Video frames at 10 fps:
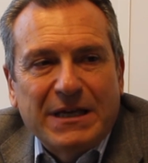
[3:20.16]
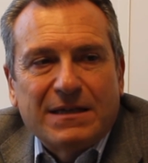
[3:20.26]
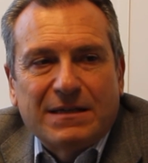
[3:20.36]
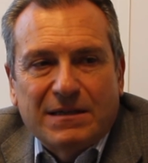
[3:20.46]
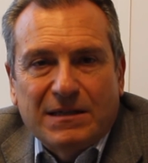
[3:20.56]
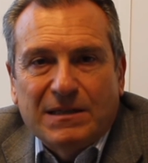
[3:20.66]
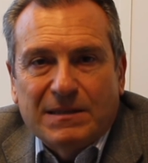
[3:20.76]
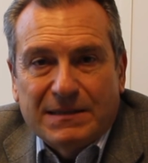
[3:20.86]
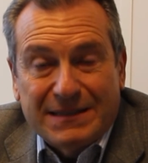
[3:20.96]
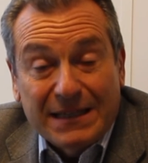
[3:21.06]
eh bien,
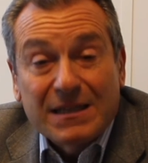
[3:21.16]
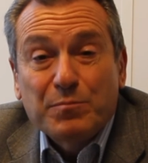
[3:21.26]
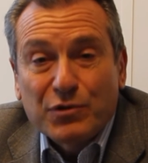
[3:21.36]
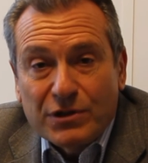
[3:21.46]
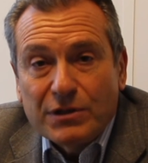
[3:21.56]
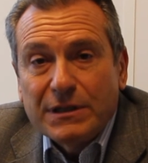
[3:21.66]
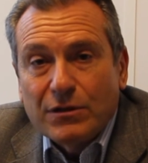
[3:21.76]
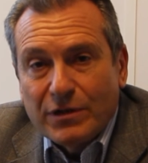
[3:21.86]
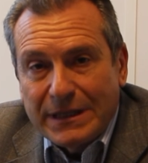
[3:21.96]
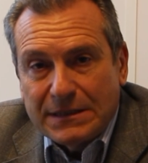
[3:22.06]
c'est important
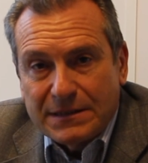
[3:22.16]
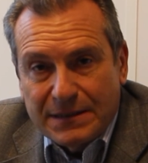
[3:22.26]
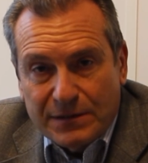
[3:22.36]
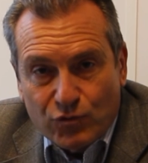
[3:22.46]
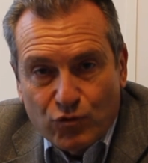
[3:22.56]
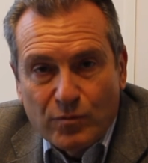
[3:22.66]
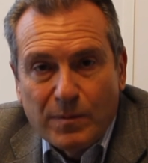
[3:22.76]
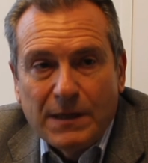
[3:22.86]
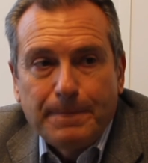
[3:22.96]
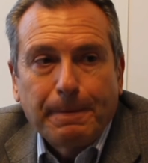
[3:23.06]
de connaître ces
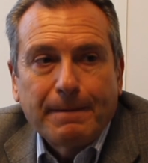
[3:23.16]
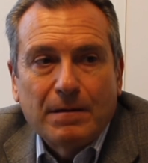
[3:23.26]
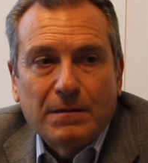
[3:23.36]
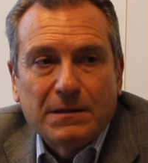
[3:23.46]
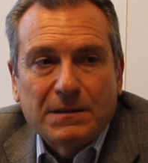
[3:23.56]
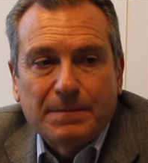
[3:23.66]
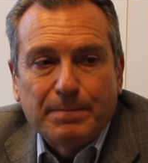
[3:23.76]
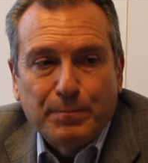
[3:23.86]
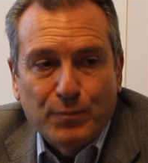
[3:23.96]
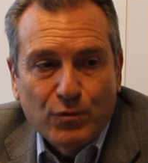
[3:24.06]
troubles
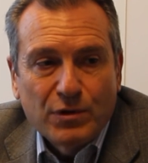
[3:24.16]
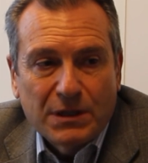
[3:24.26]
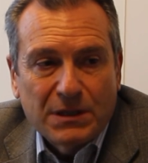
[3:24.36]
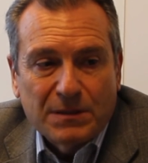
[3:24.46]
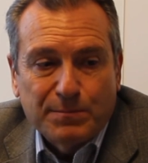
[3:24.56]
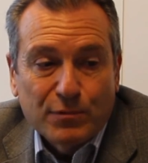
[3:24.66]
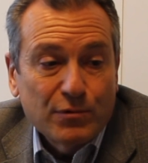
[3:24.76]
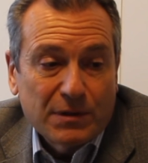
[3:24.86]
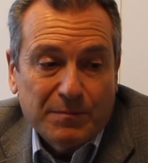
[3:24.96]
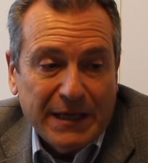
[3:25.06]
euh, pour, euh,
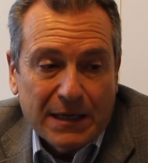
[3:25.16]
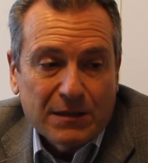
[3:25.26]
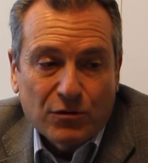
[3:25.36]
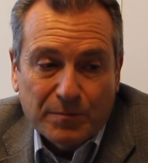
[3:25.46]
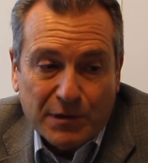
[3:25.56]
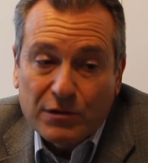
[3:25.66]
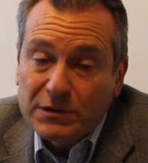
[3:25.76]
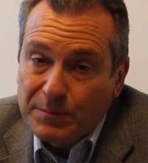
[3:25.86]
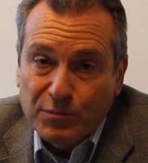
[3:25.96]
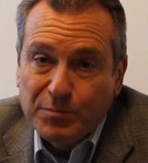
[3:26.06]
pour bien
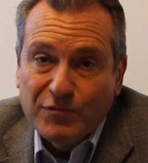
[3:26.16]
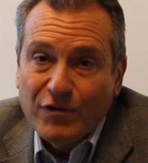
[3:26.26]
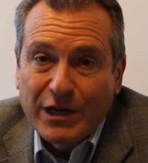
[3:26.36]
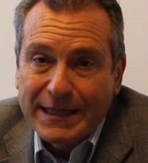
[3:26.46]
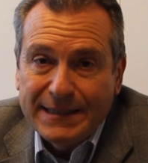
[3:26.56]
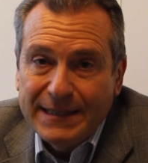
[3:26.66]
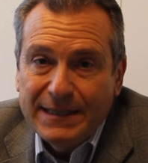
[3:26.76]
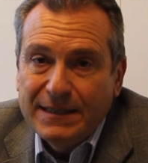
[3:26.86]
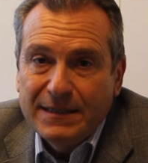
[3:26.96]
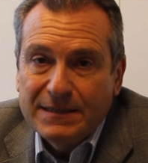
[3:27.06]
comprendre et pour pouvoir
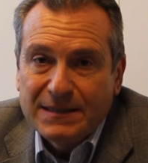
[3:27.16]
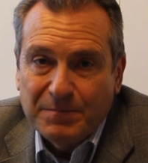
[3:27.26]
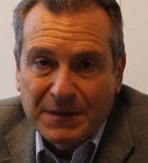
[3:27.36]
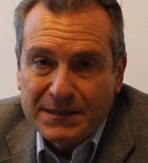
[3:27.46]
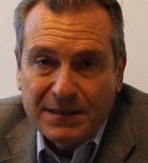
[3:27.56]
aider ces